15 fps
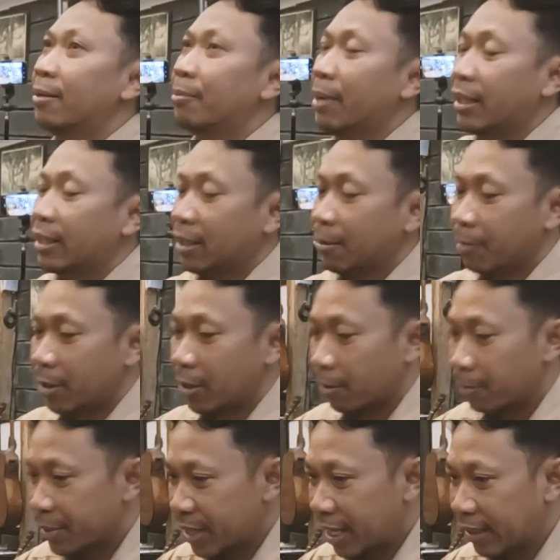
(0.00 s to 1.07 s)
baik di
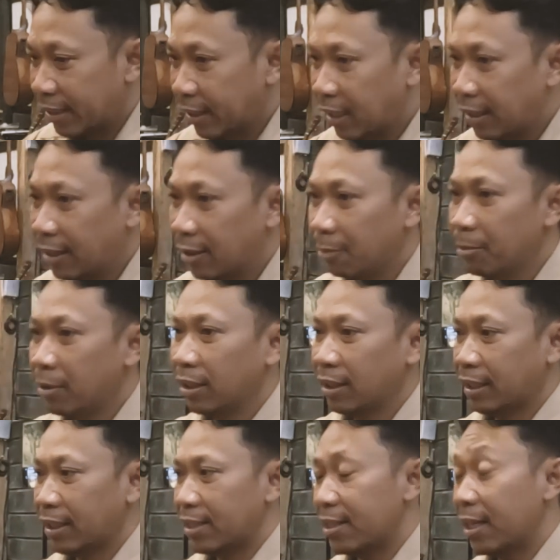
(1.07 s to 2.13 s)
pondok pesantren ataupun
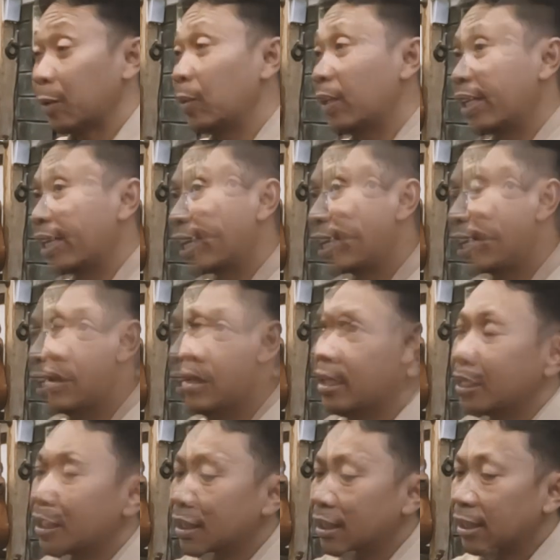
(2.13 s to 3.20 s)
ketika saya kuliah
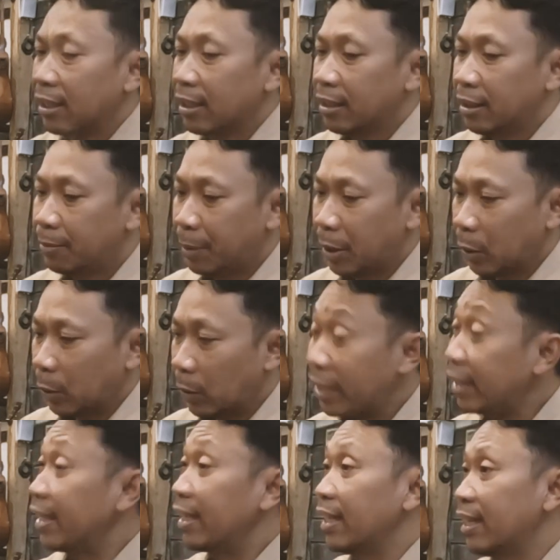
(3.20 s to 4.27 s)
di uh,
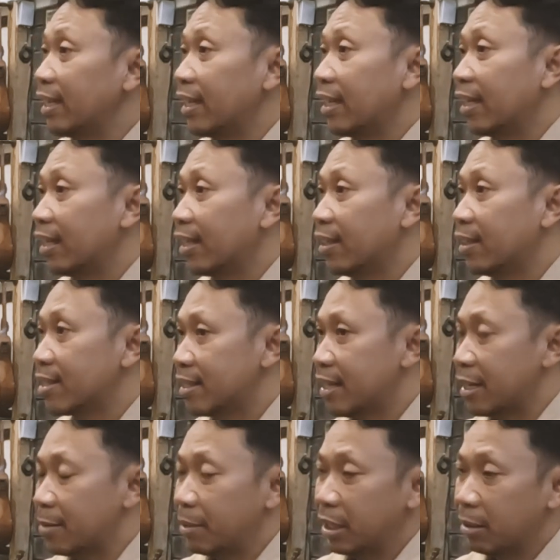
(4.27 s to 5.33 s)
perguruan tinggi uh,
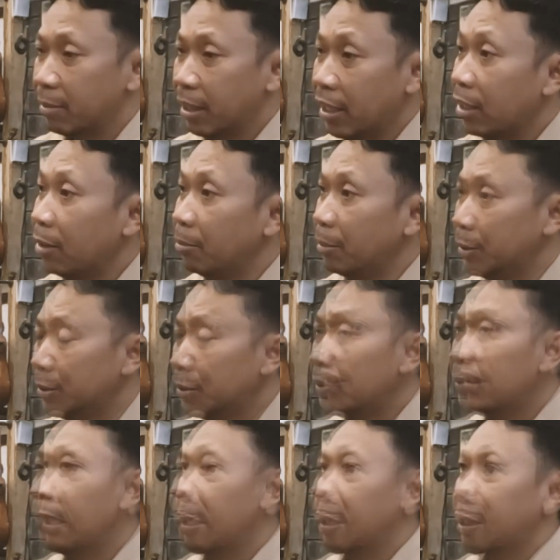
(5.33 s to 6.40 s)
saya menimba ilmu
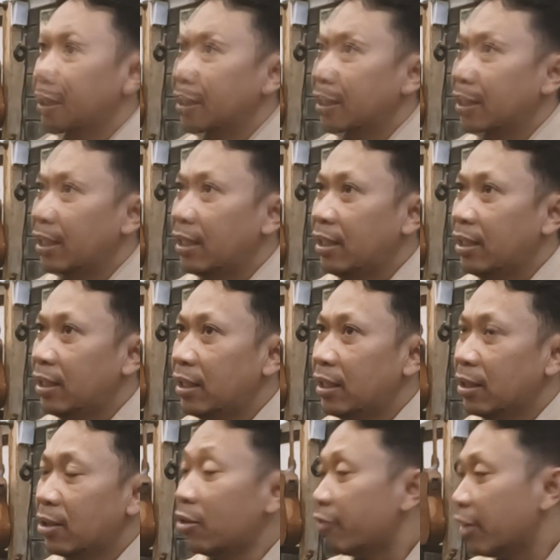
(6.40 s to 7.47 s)
ingin
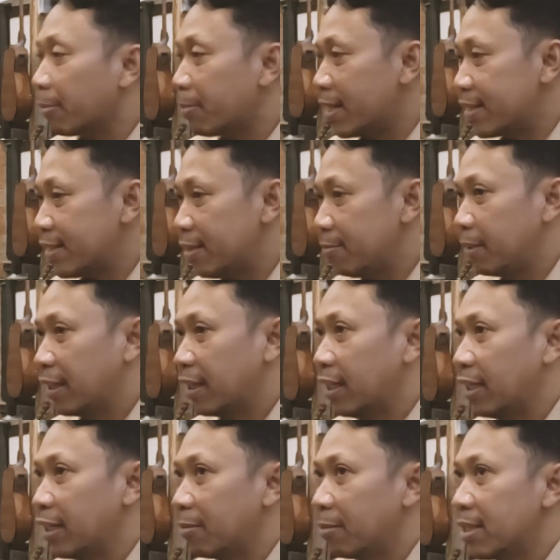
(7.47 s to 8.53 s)
konfirmasi
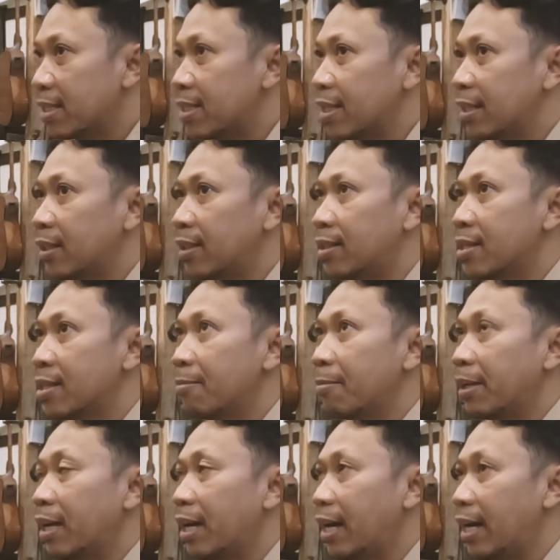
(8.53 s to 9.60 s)
begini Mas uh, saya
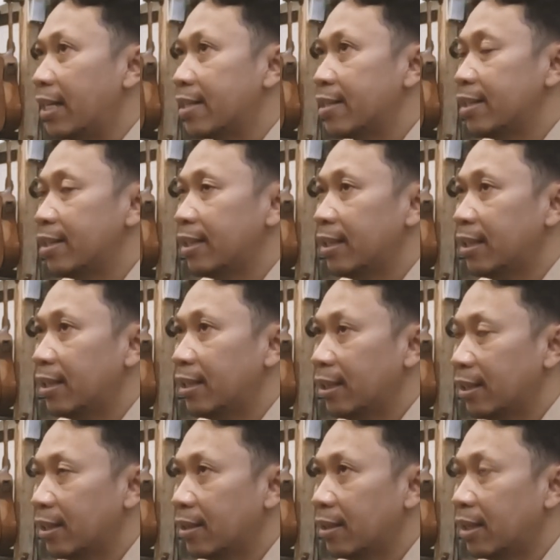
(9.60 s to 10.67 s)
pernah ngaji
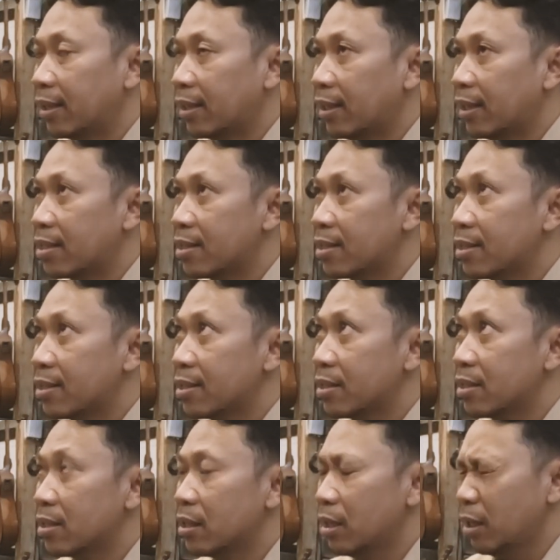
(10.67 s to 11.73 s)
atas
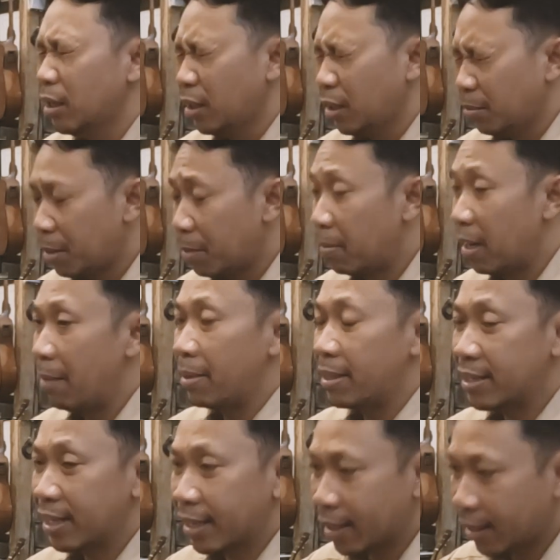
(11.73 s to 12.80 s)

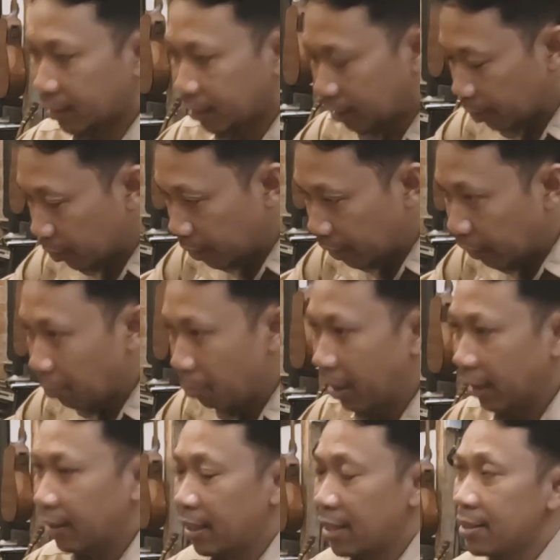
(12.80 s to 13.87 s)
pemahaman saya yang tentunya
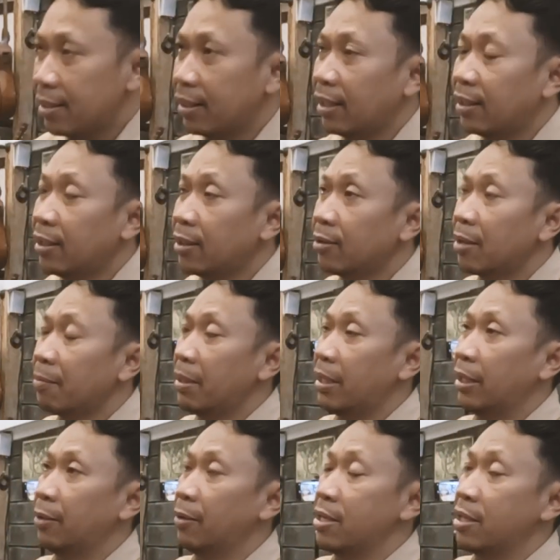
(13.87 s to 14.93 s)
terbatas dan tentunya
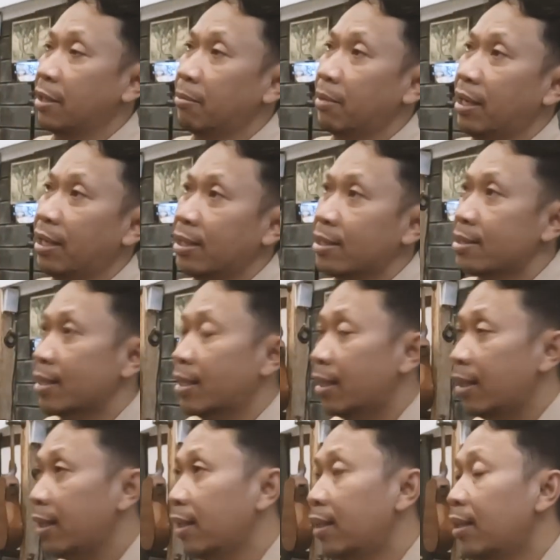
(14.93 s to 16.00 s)
pada Tuhan Yang Maha Esa